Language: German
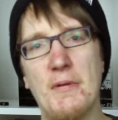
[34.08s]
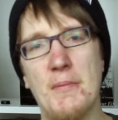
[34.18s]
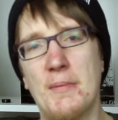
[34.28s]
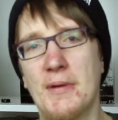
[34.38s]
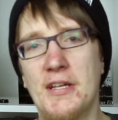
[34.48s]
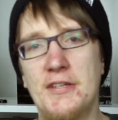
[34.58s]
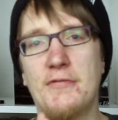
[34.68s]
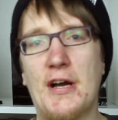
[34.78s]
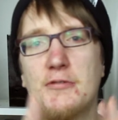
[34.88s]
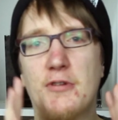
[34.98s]
wir mit einem relativ
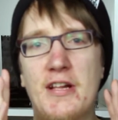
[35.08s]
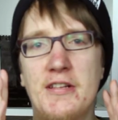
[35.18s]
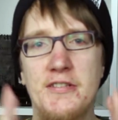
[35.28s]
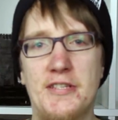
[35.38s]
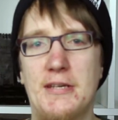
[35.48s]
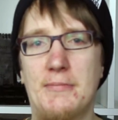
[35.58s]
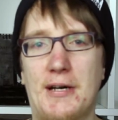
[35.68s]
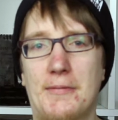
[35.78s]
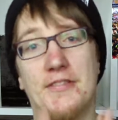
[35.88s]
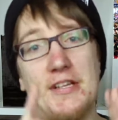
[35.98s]
aktuellen
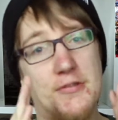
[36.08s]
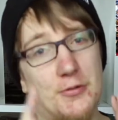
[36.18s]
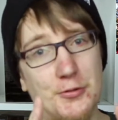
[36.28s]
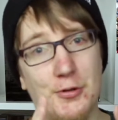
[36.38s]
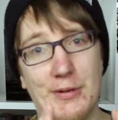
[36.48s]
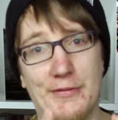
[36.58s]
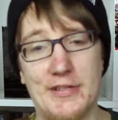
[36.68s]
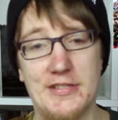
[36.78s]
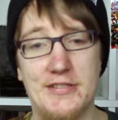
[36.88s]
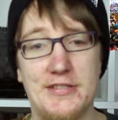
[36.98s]
Thema, das
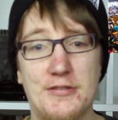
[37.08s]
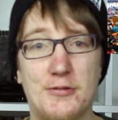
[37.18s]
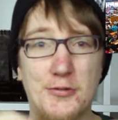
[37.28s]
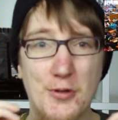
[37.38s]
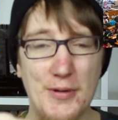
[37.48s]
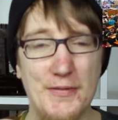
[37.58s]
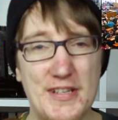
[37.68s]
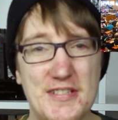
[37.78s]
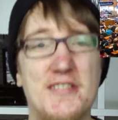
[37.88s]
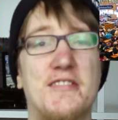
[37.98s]
Oktoberfest. Das
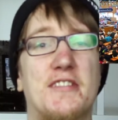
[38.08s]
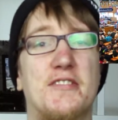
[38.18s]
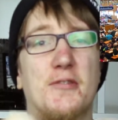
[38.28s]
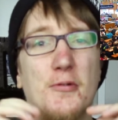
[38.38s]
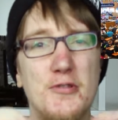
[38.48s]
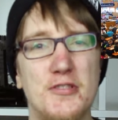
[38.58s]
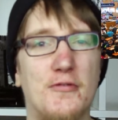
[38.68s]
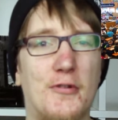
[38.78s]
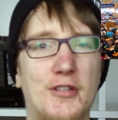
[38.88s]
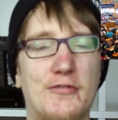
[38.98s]
Oktoberfest ist das größte
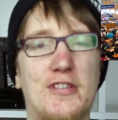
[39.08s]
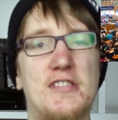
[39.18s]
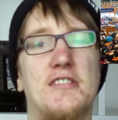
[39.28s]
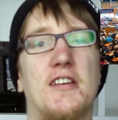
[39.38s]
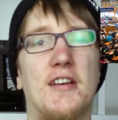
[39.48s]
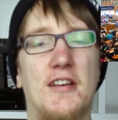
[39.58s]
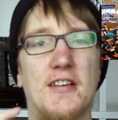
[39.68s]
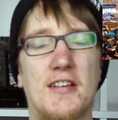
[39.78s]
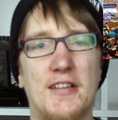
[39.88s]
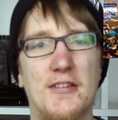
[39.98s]
Volksfest
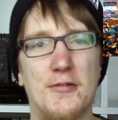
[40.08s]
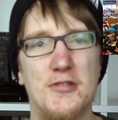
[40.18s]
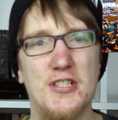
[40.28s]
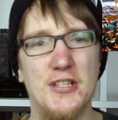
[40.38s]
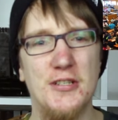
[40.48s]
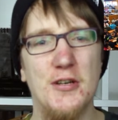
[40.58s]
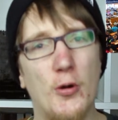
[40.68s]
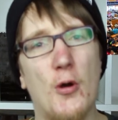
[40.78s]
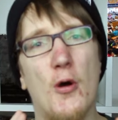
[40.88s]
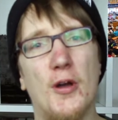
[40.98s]
in ganz Deutschland und
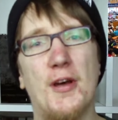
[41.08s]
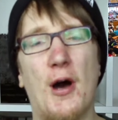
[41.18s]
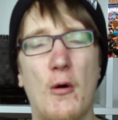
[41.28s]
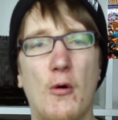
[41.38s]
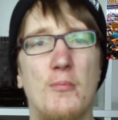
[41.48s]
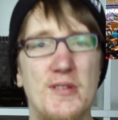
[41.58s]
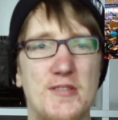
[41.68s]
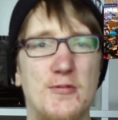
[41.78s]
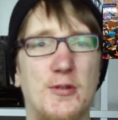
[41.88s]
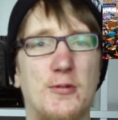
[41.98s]
gehört auch mit
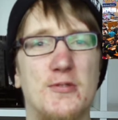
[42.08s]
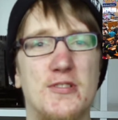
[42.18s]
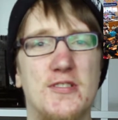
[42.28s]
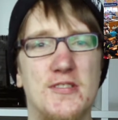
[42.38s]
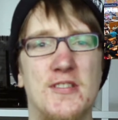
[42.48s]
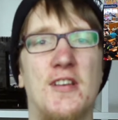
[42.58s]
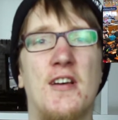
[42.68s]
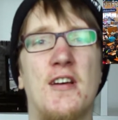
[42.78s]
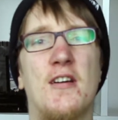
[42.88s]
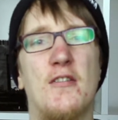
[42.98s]
zu den größten
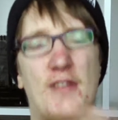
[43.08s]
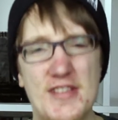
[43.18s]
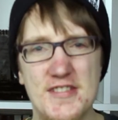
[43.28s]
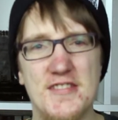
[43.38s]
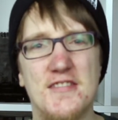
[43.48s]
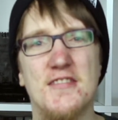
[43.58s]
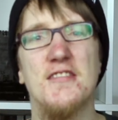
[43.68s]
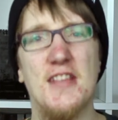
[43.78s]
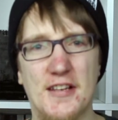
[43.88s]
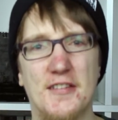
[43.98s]
Festen
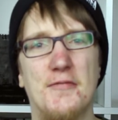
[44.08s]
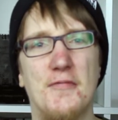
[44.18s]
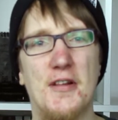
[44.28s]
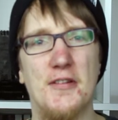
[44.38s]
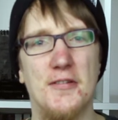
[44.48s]
der ganzen Welt.